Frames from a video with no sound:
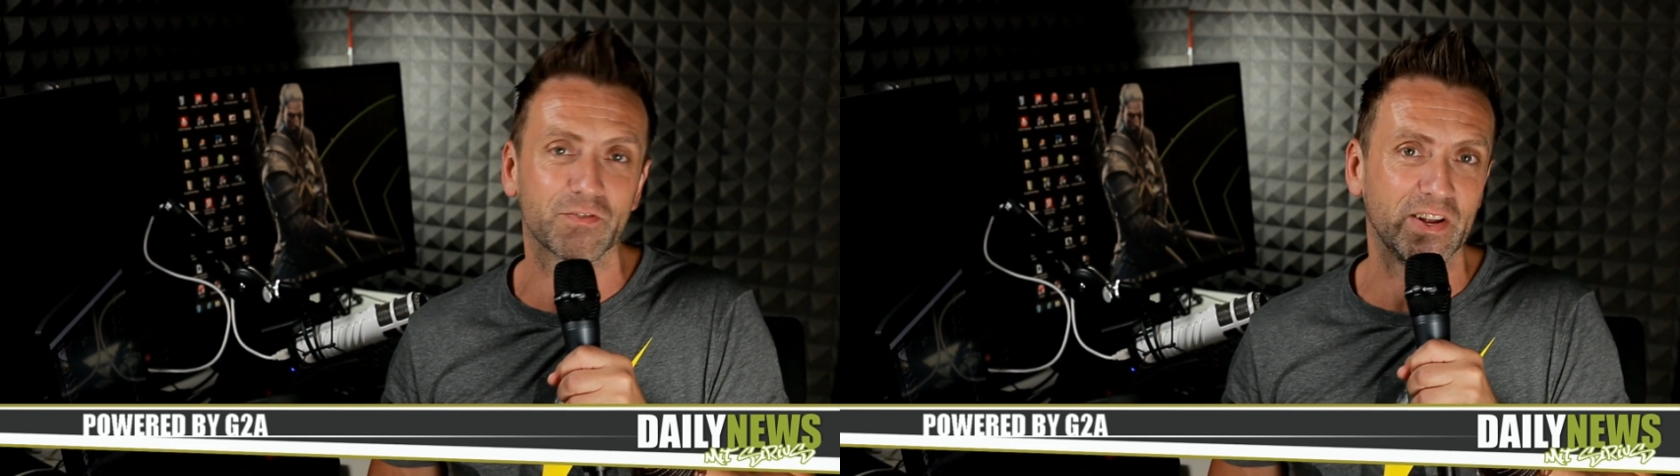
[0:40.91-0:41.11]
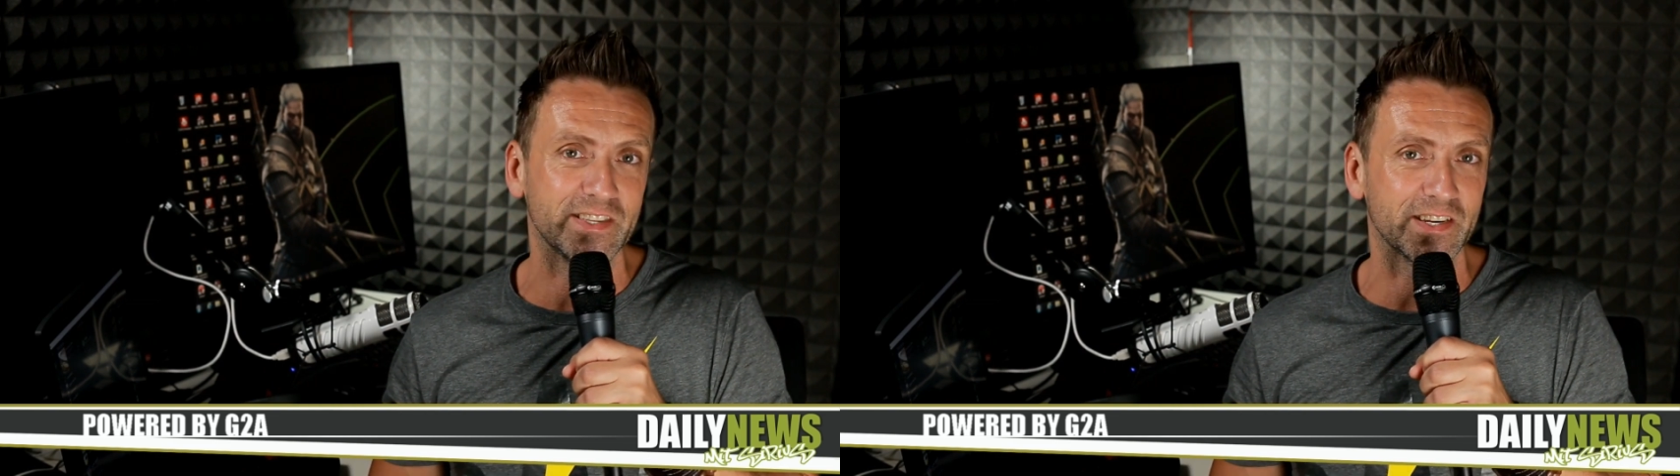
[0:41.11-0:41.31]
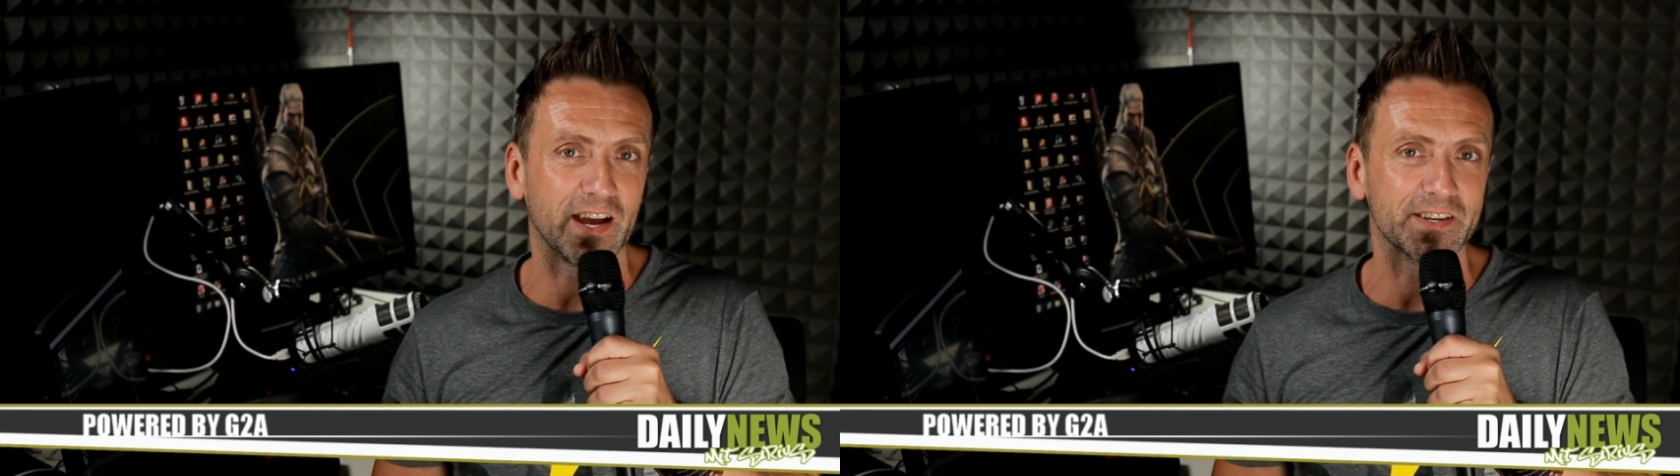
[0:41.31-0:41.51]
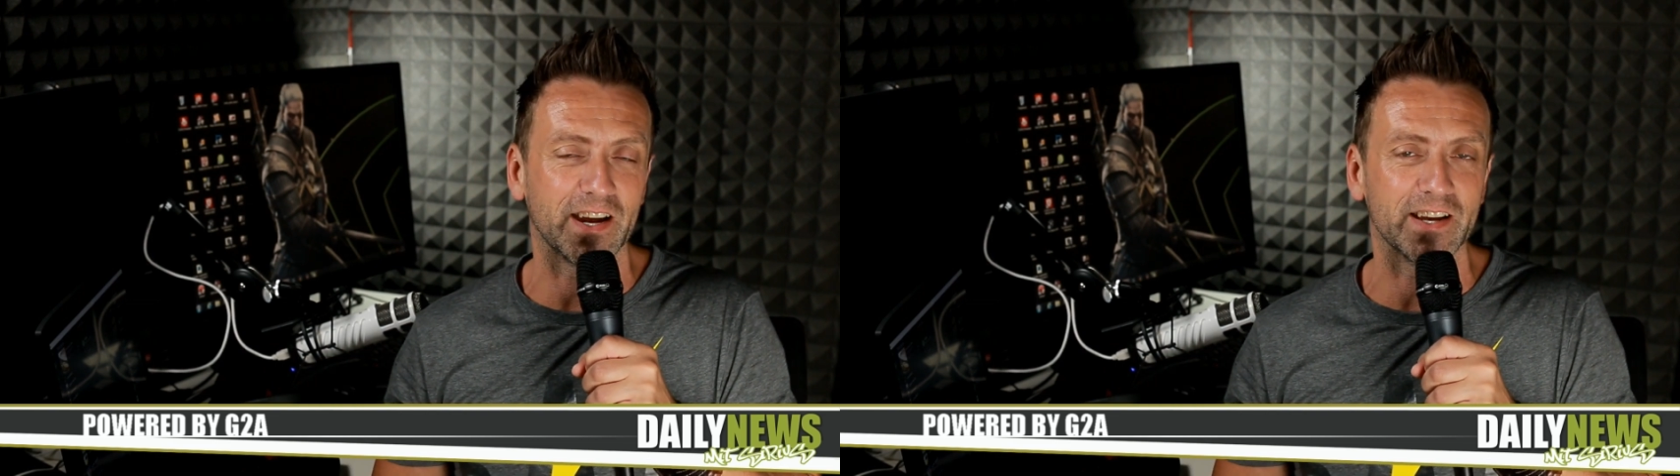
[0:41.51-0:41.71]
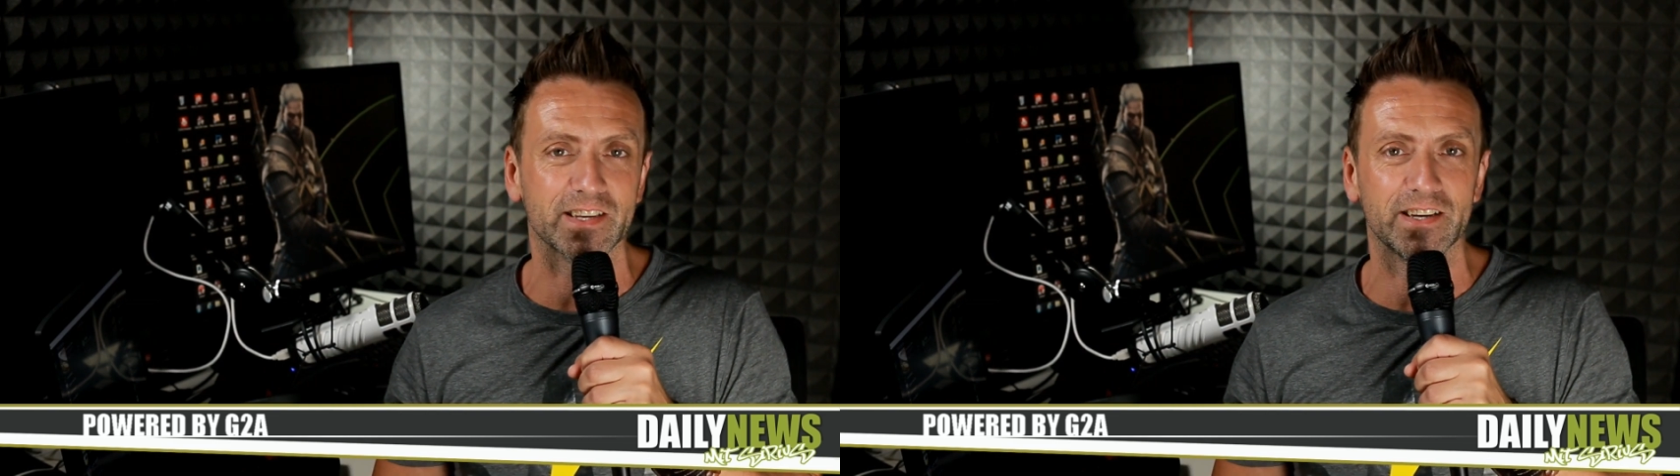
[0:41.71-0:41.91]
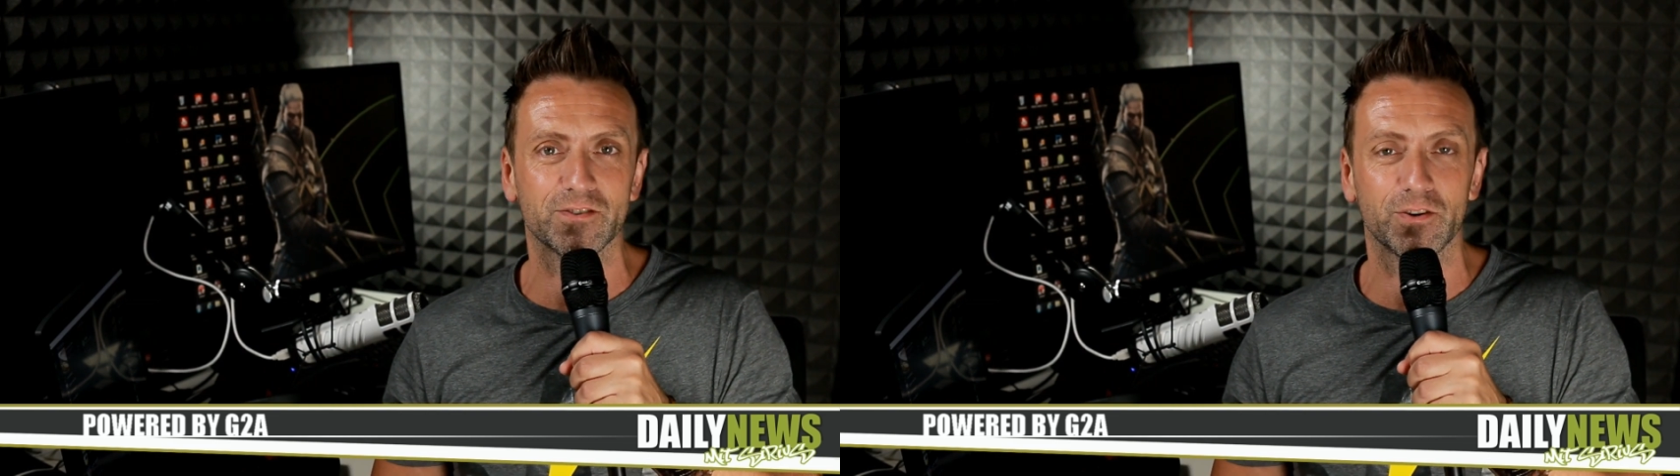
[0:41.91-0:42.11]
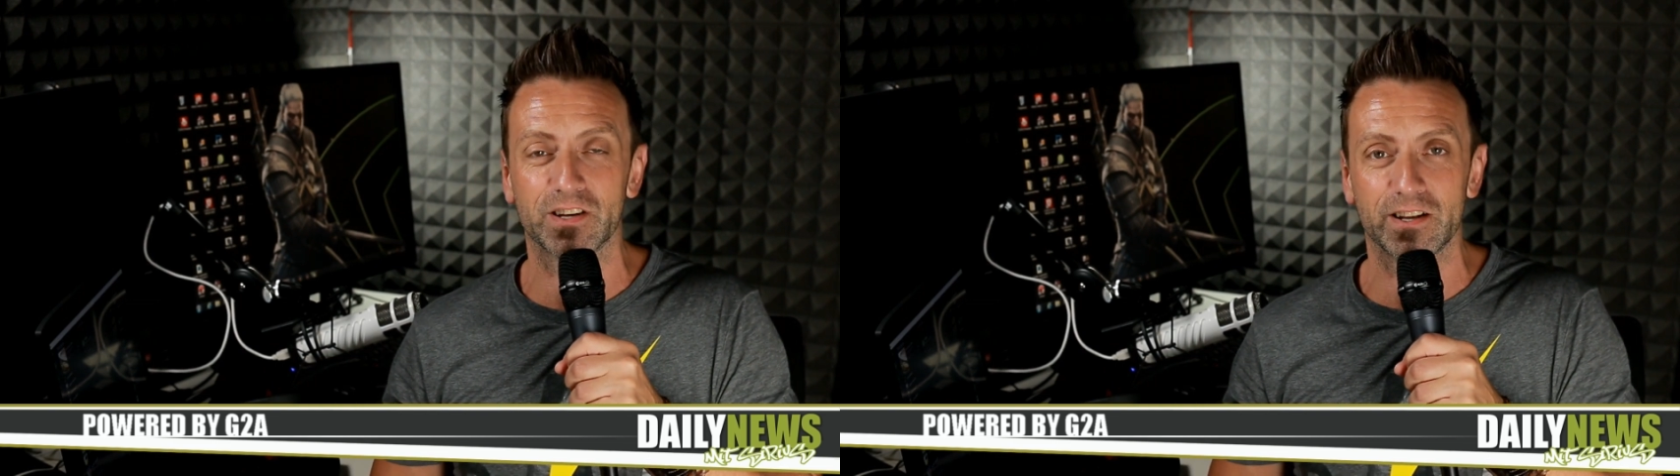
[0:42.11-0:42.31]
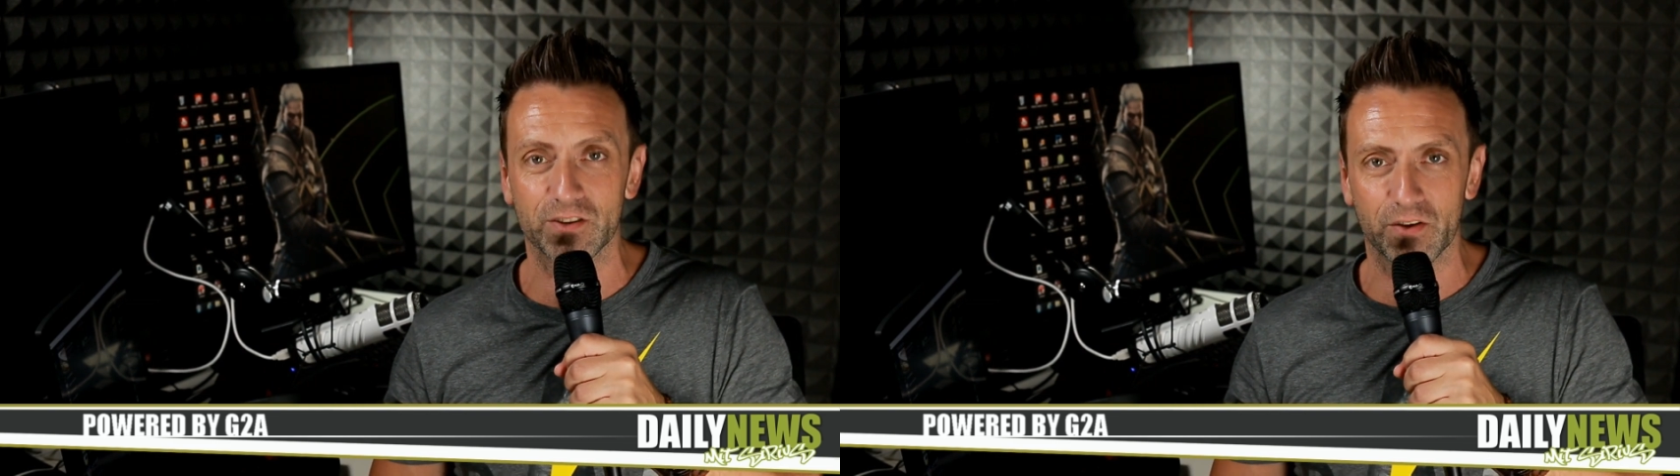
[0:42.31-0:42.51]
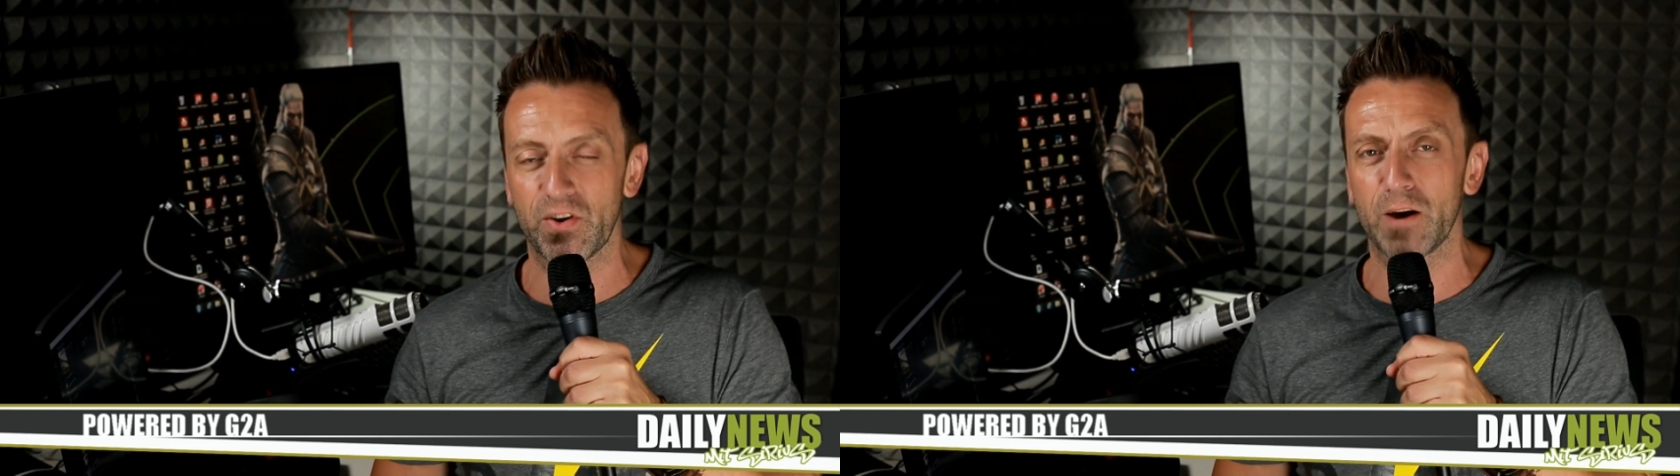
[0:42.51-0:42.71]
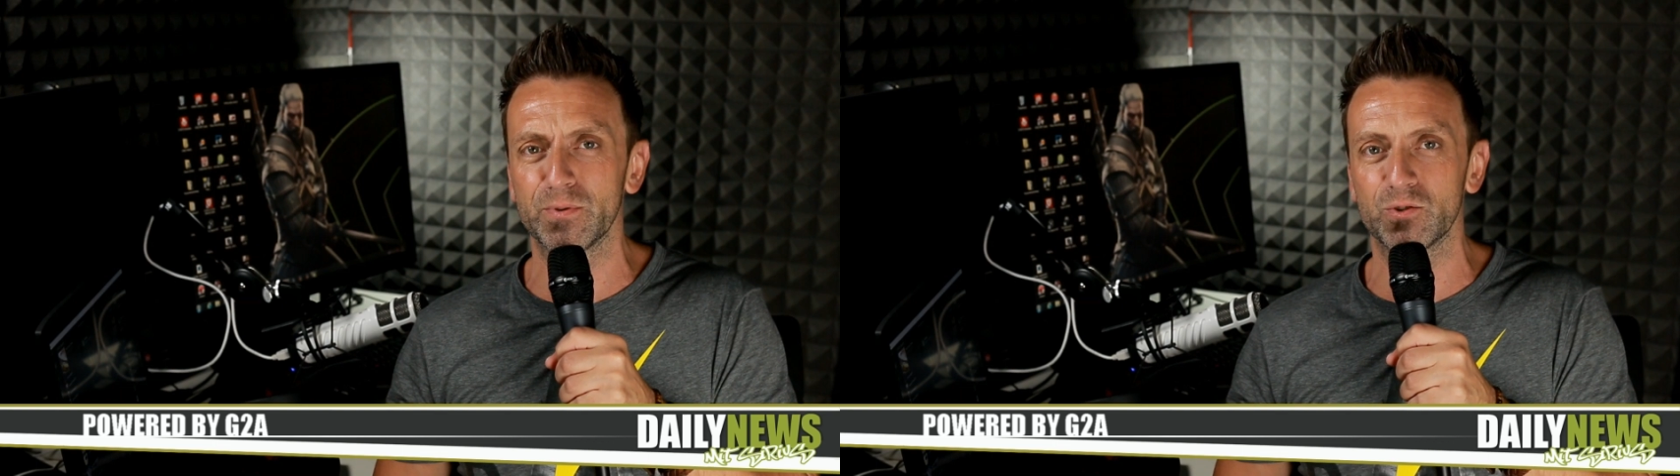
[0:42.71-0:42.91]
falls ihr da da sein sollt solltet, also der
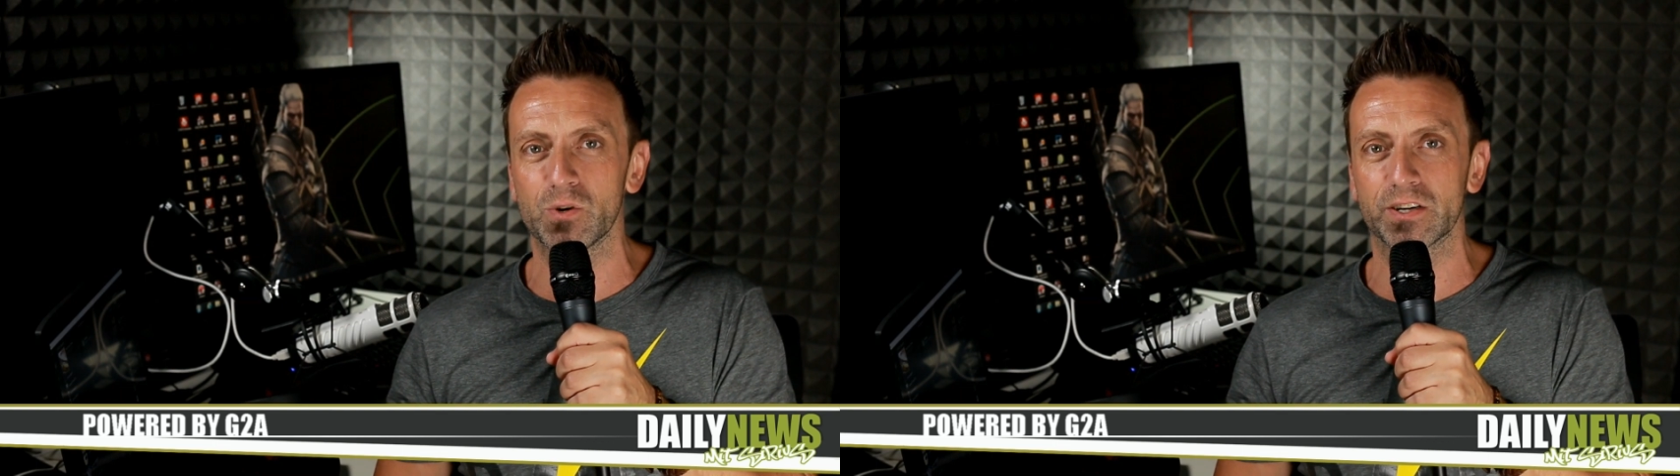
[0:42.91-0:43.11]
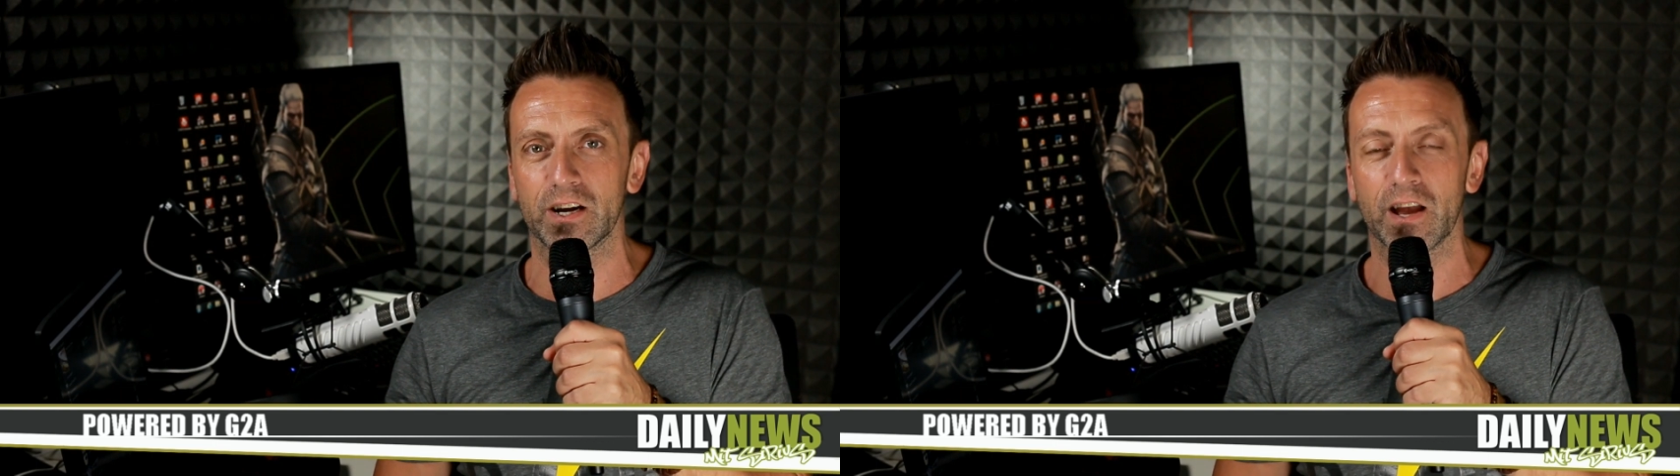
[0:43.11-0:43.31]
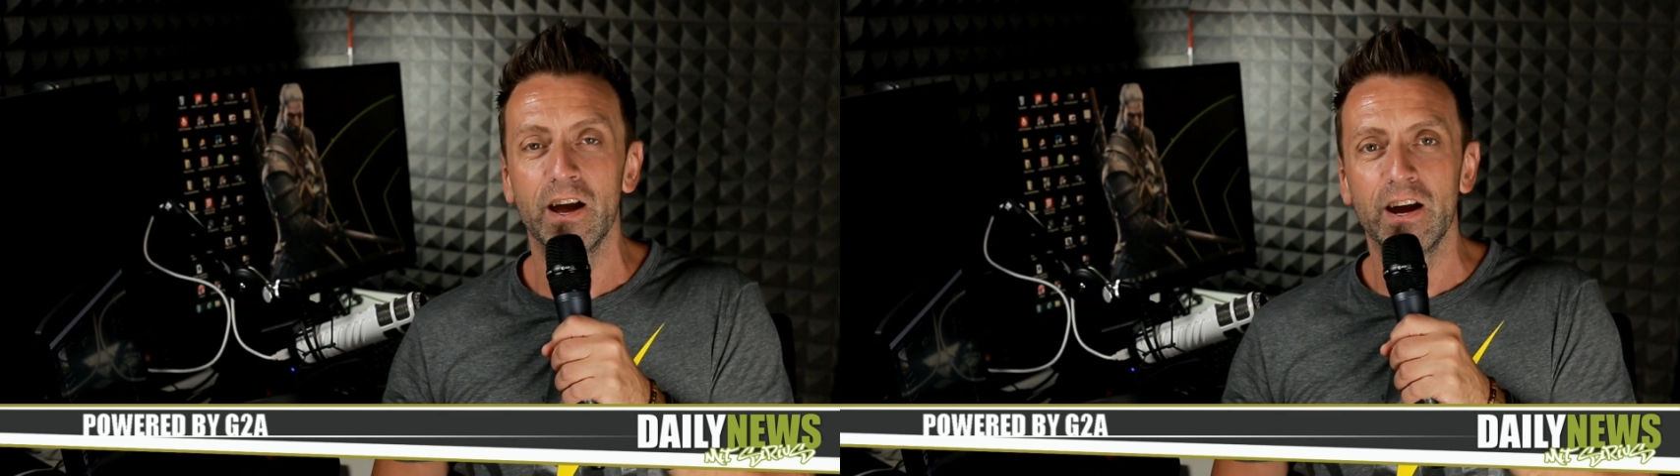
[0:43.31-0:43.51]
Fachbesuchertag.